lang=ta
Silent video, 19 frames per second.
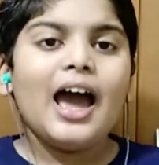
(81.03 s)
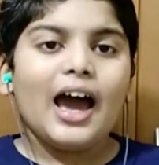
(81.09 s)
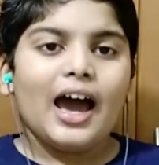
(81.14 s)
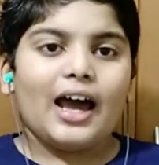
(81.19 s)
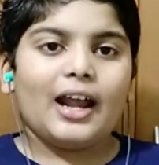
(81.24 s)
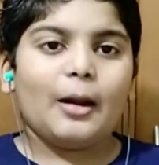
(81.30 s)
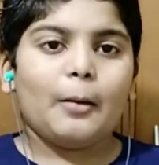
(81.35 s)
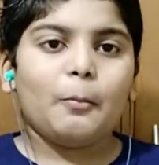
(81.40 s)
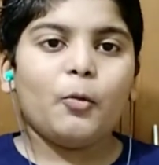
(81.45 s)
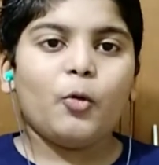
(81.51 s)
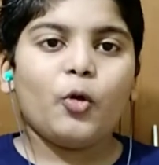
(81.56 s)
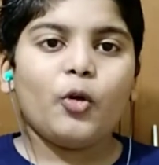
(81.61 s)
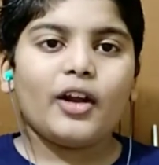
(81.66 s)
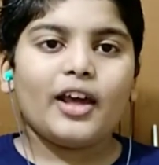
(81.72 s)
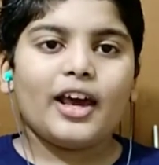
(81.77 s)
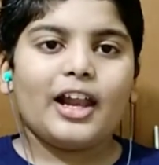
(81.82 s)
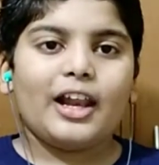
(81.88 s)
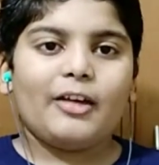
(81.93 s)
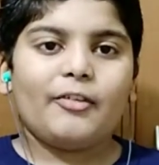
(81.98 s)
அதில் மூணு
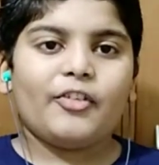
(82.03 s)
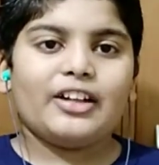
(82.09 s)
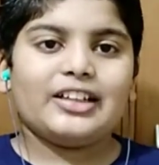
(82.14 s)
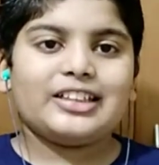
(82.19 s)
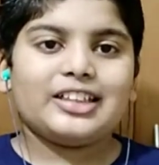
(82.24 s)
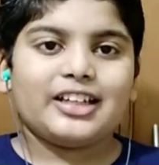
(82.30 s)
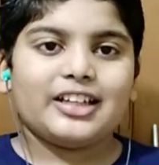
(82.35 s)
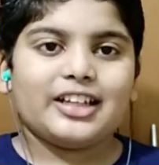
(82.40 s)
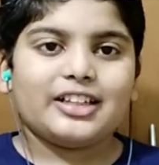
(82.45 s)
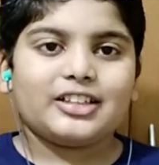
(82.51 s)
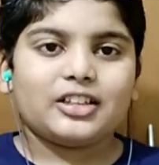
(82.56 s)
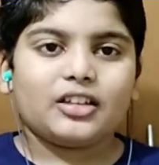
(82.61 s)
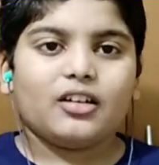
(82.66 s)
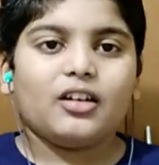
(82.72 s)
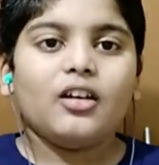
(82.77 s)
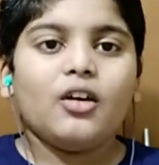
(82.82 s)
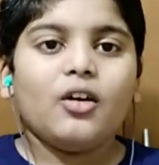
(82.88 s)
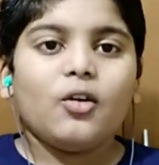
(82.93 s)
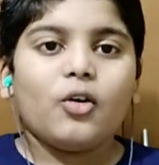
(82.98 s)
மூணு எலிஃபெண்ட்ஸ் இருந்துச்சு
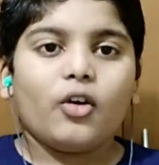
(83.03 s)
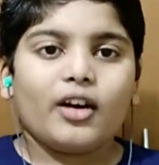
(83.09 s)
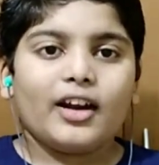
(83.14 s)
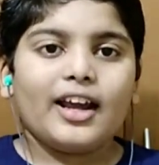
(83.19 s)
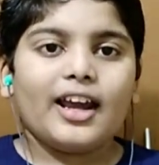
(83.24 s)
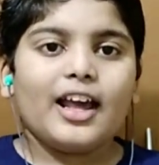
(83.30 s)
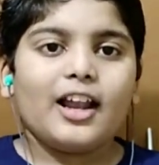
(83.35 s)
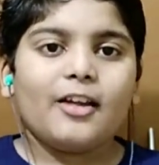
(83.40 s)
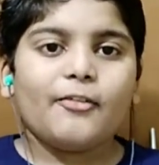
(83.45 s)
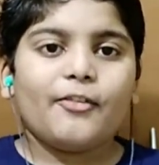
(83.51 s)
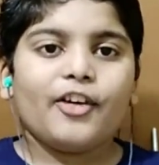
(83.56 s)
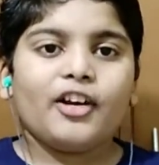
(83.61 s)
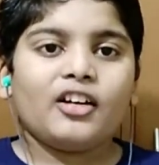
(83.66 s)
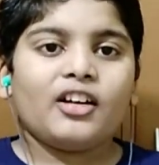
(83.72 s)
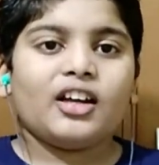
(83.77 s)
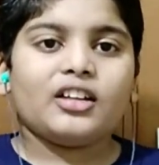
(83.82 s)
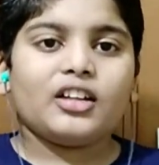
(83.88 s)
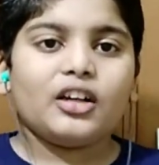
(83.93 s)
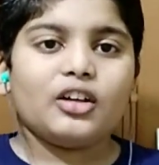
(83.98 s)
ஒரு எலிஃபெண்ட்
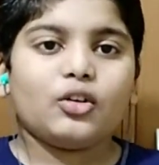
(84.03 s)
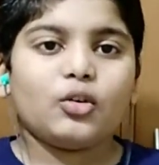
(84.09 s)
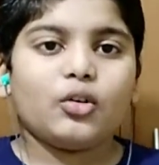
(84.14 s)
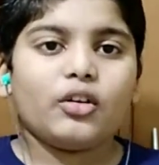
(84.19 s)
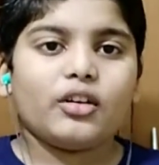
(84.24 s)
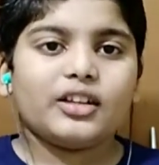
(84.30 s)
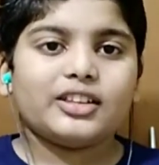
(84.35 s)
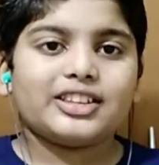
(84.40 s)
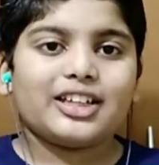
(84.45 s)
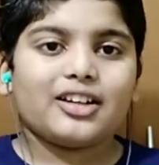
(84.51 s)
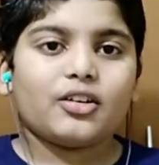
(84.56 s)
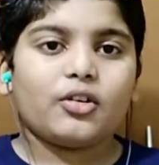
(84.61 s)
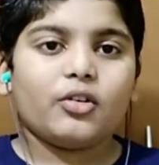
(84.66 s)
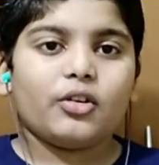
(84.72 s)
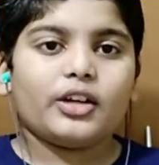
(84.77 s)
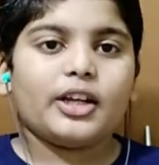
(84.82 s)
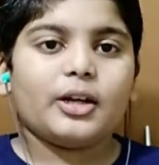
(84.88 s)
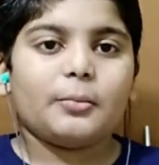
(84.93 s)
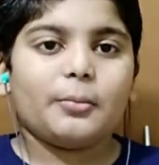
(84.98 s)
வந்து டூரிஸ்ட்டை
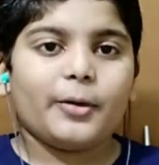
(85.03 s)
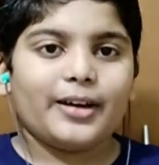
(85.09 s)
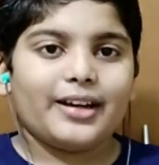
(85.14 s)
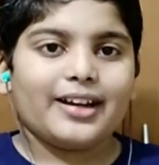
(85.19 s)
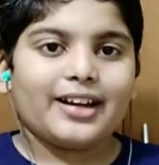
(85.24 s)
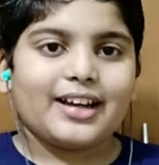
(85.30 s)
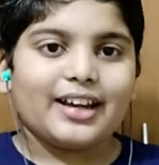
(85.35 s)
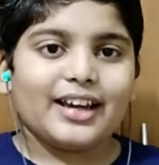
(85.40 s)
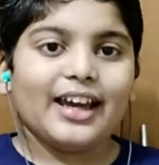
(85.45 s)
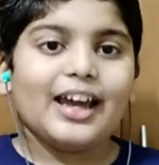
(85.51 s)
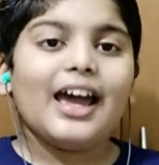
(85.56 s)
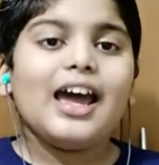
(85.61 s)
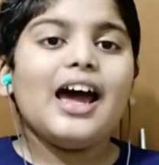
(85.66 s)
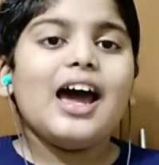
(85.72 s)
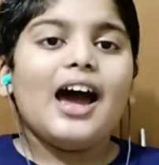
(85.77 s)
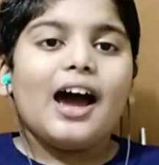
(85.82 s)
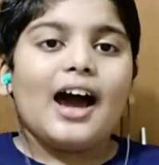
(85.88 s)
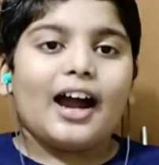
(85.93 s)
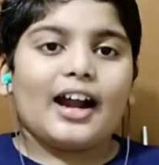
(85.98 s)
கூட்டிகிட்டு போயிருக்கு
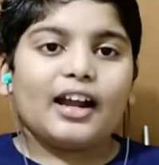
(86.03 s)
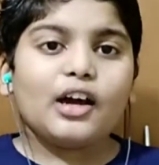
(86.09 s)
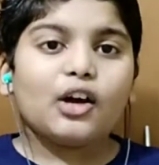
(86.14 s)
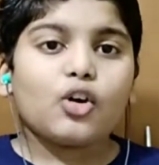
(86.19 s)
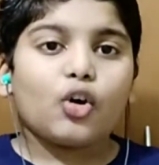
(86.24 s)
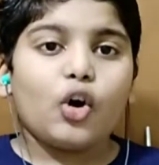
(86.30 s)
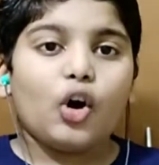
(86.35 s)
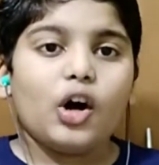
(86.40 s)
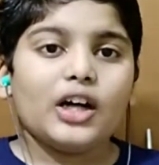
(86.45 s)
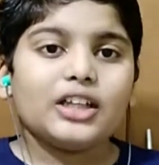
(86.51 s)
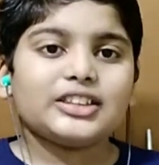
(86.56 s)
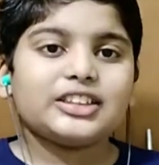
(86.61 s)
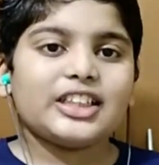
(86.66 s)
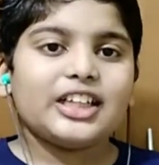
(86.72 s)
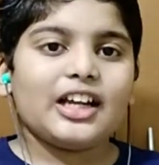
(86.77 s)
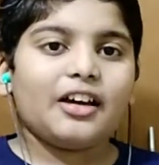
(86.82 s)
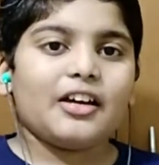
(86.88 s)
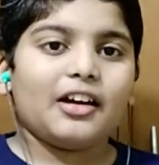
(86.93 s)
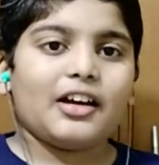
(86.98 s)
ஆனால்
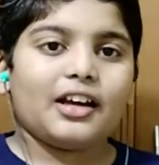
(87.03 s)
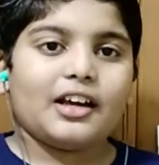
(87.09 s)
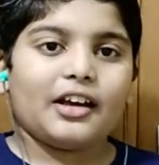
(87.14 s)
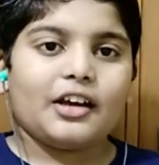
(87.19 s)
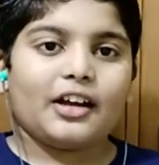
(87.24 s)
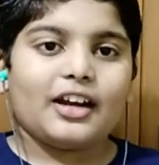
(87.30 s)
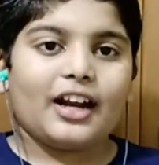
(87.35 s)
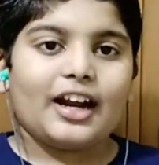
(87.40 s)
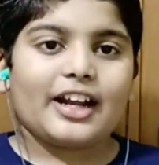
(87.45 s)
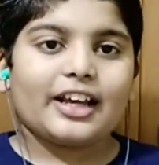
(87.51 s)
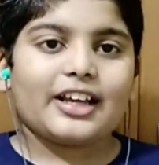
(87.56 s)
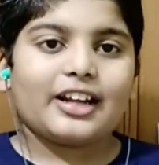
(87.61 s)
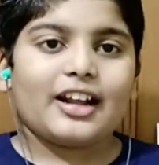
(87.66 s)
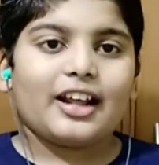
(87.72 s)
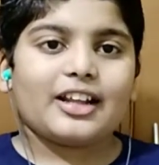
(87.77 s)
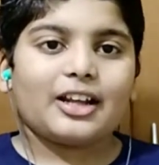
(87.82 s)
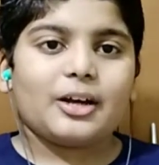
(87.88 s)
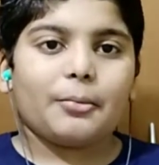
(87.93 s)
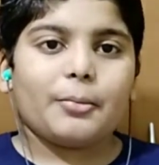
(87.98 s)
கோஸ்டில்
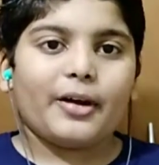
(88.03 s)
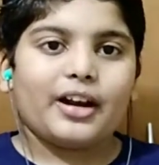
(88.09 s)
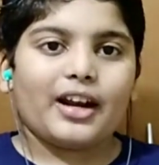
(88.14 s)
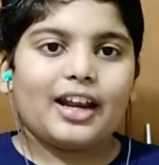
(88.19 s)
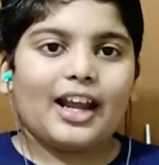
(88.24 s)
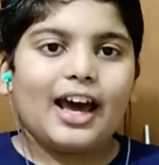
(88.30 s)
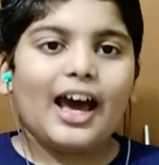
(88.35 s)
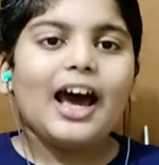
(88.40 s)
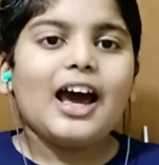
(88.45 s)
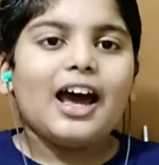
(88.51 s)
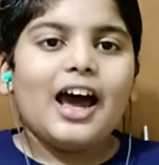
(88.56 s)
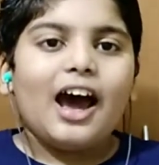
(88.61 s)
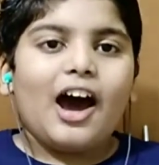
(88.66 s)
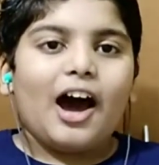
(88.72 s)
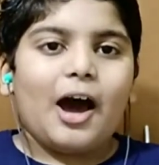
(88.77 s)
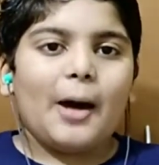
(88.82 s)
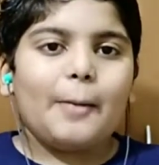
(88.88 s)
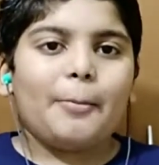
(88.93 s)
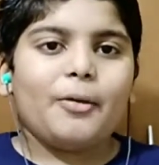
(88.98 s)
நடக்கிறதுக்கு அப்புறம்லாம்
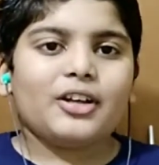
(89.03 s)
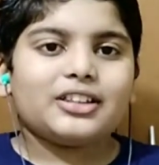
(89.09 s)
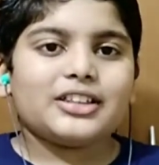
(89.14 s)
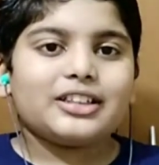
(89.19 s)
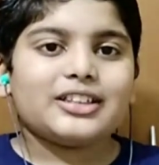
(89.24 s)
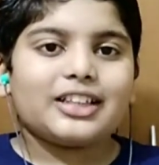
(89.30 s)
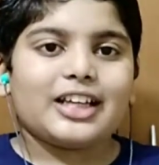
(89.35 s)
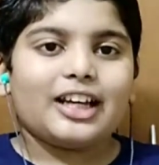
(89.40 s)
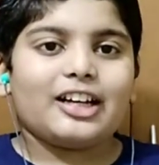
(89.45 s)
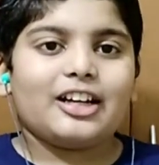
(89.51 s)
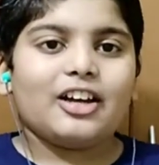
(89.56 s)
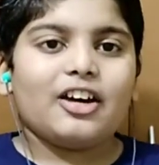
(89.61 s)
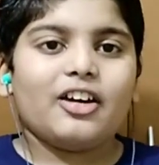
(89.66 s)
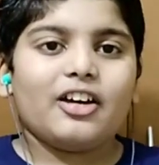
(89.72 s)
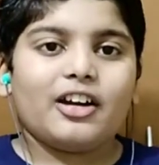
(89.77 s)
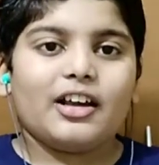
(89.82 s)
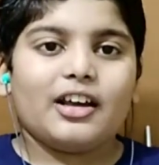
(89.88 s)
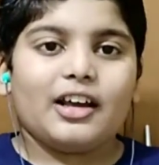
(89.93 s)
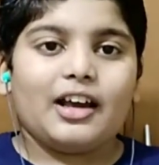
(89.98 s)
ஆப்போசிட் சைடில்
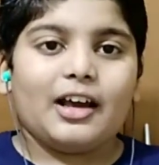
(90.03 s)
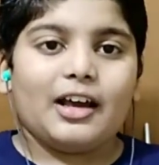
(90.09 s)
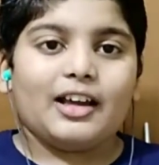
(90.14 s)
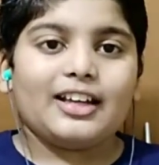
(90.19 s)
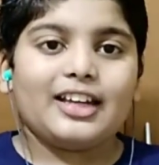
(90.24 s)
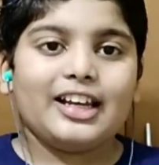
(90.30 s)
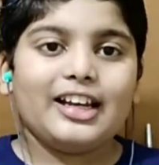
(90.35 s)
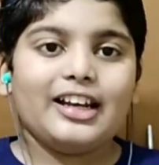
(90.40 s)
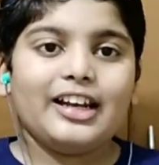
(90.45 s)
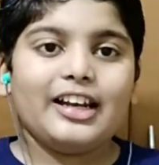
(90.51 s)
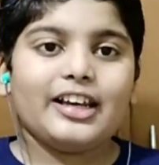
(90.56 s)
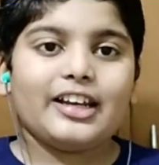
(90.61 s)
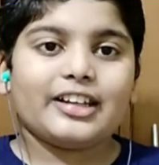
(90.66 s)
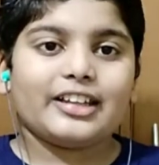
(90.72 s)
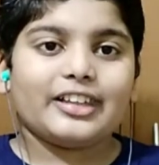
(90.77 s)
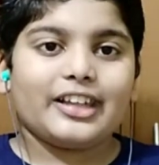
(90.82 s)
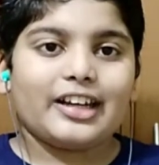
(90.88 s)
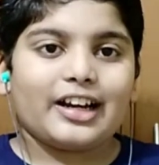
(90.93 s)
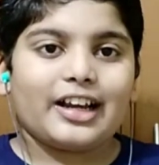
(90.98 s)
ஒரு ஹில்
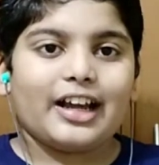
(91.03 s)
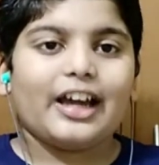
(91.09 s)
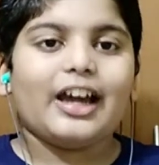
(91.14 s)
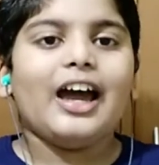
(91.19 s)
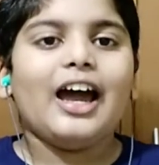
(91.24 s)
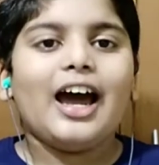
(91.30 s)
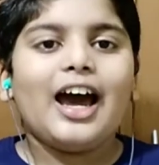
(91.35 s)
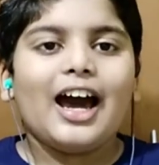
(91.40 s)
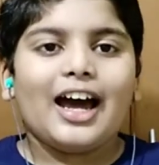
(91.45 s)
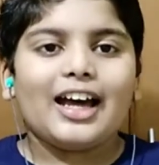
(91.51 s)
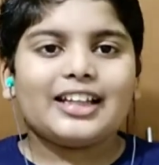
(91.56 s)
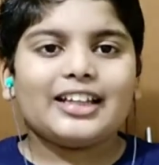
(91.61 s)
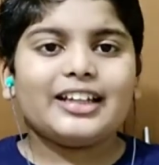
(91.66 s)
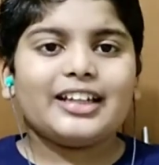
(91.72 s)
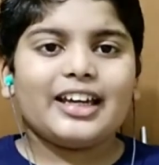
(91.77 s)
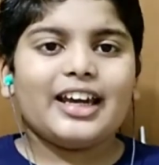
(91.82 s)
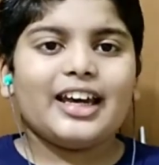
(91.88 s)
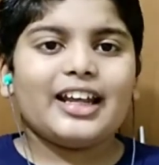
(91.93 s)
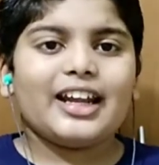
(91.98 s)
இருந்திருக்கு அதை
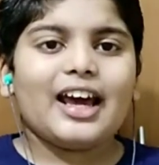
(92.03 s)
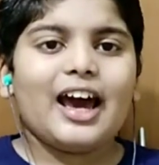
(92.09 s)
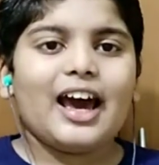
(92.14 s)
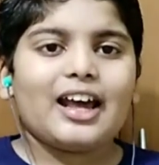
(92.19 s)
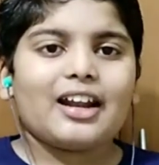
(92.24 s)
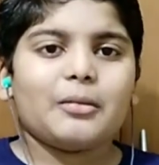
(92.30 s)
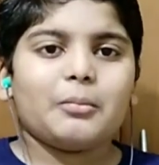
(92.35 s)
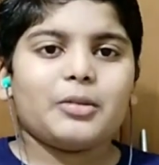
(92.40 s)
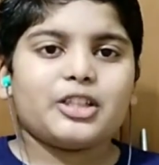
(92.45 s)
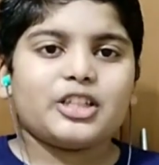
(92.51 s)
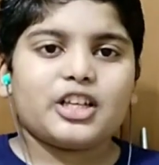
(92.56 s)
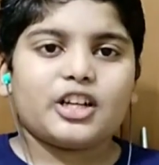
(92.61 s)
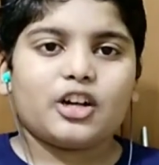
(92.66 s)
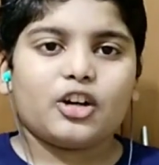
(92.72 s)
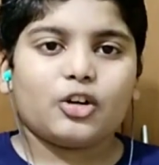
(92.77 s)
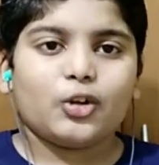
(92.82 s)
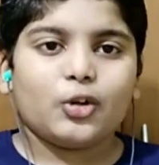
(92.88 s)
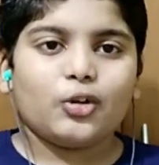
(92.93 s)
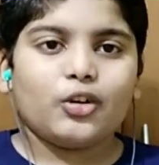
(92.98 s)
ஏற
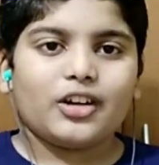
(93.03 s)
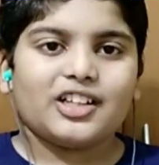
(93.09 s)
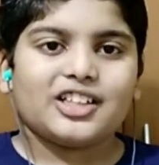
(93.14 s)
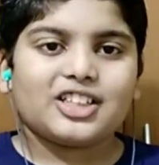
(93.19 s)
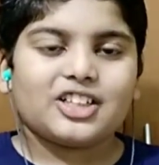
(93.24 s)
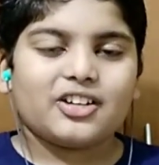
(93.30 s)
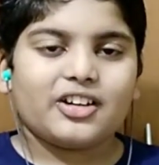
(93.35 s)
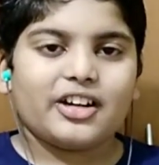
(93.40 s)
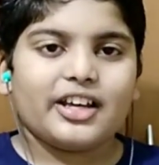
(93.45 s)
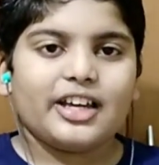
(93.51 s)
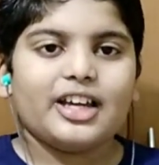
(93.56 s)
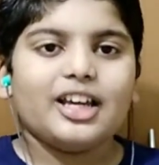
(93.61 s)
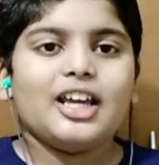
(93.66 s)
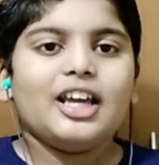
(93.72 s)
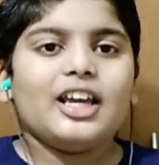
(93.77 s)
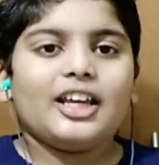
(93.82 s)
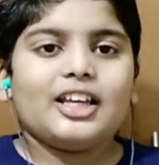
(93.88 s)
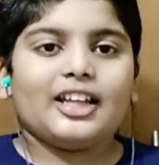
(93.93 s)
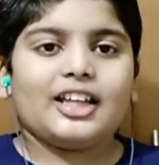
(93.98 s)
ஆரம்பிச்சிருக்கு டூரிஸ்டோடி
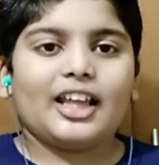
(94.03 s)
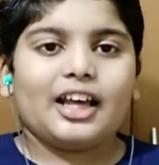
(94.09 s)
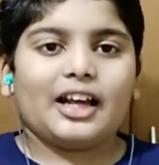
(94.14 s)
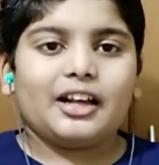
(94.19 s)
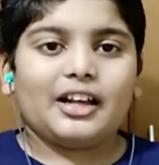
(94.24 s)
இந்த